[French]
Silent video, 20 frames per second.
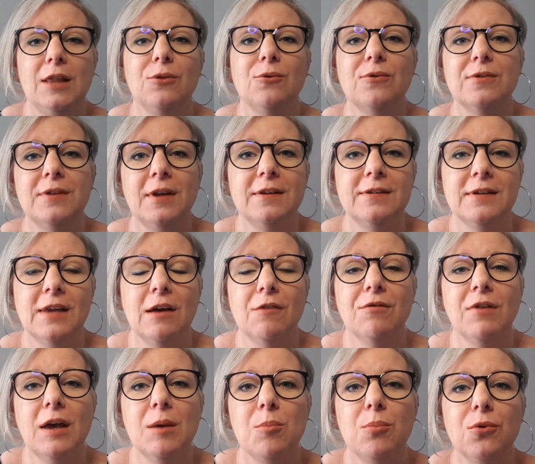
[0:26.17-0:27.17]
Donc ça c'est un
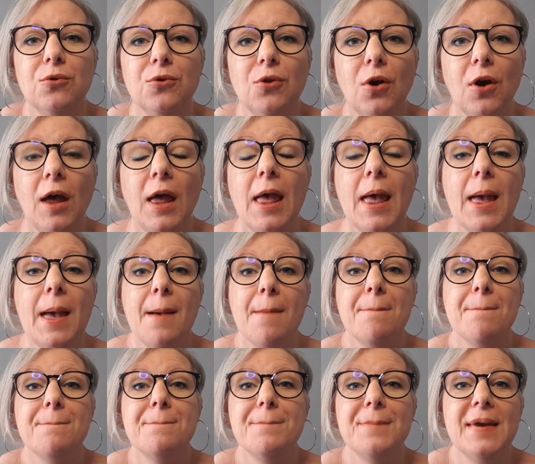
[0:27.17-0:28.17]
vrai bonheur.
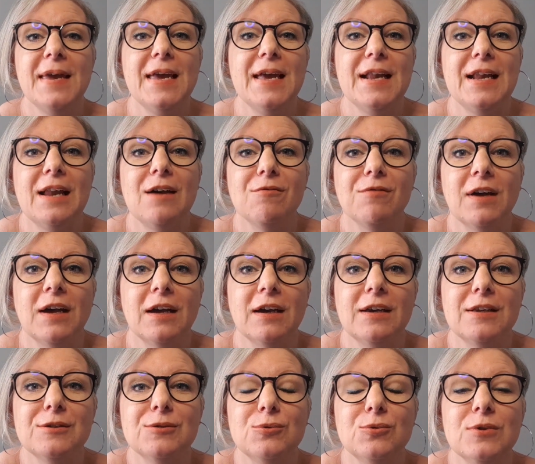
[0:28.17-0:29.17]
Mais la vraie
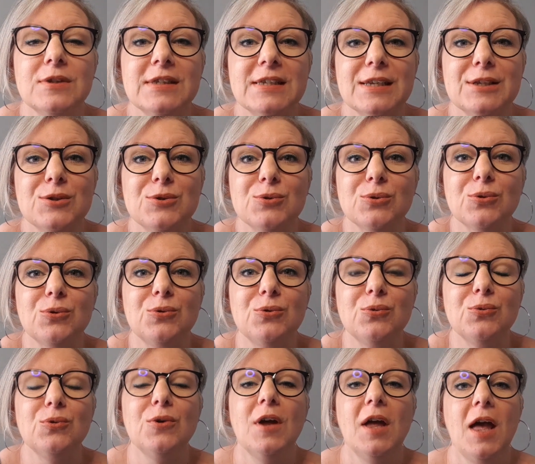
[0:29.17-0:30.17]
raison c'est
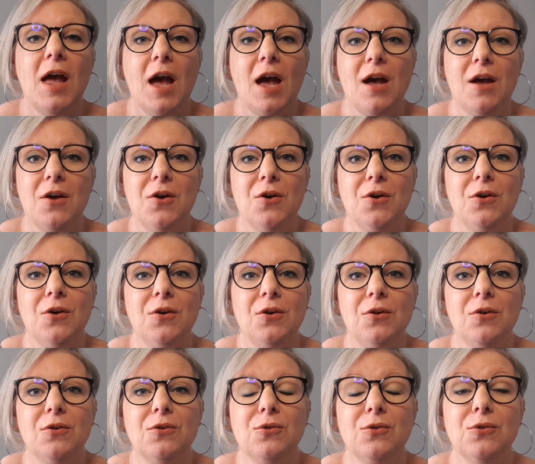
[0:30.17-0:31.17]
surtout
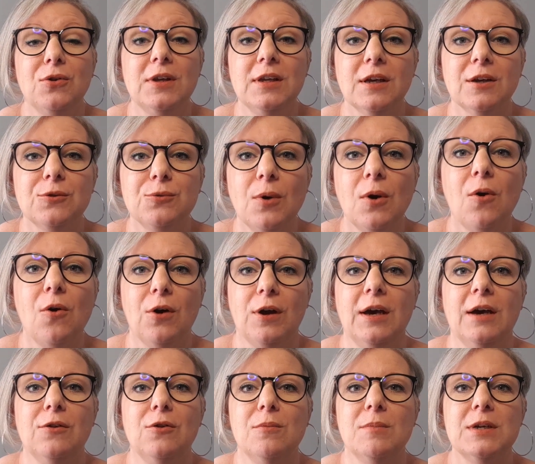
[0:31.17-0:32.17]
euh, que hier soir en
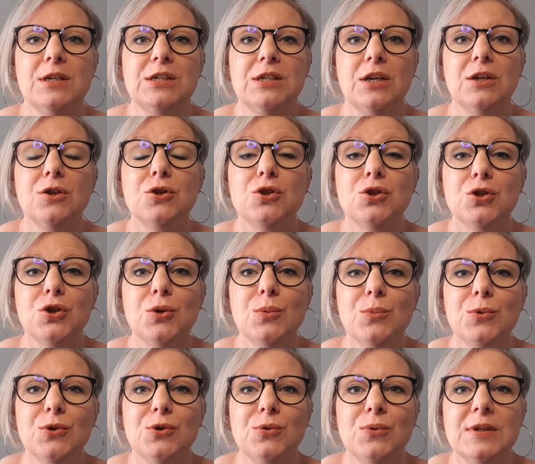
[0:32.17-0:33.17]
regardant ma chaîne, je
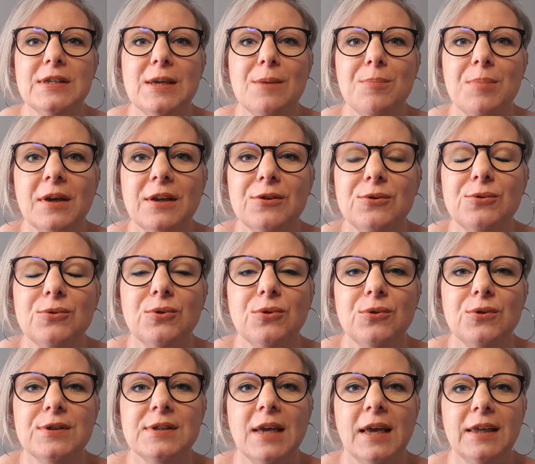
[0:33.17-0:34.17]
me suis aperçue
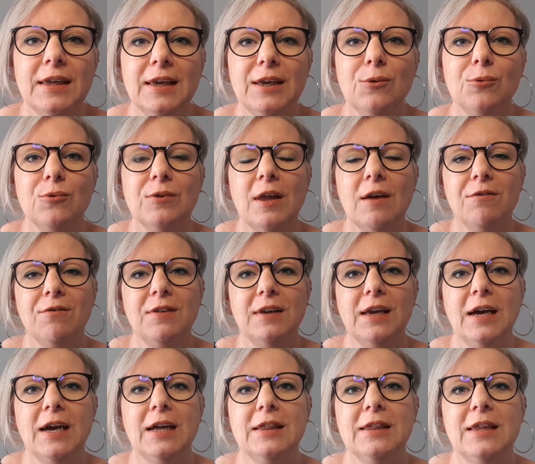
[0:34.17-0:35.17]
que ça y est, on
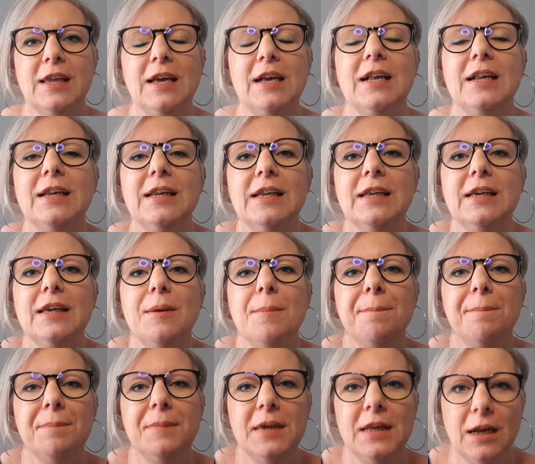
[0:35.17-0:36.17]
avait atteint les
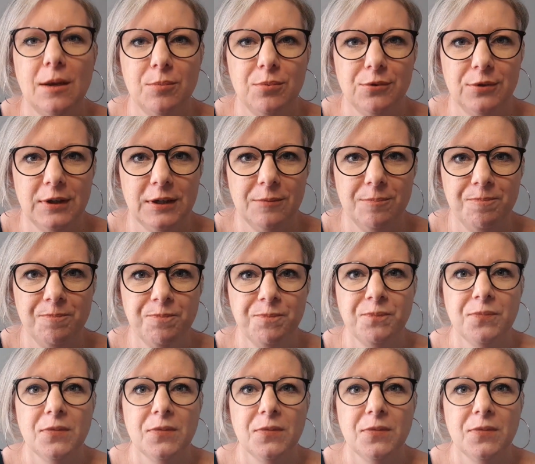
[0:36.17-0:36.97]
1000 abonnés.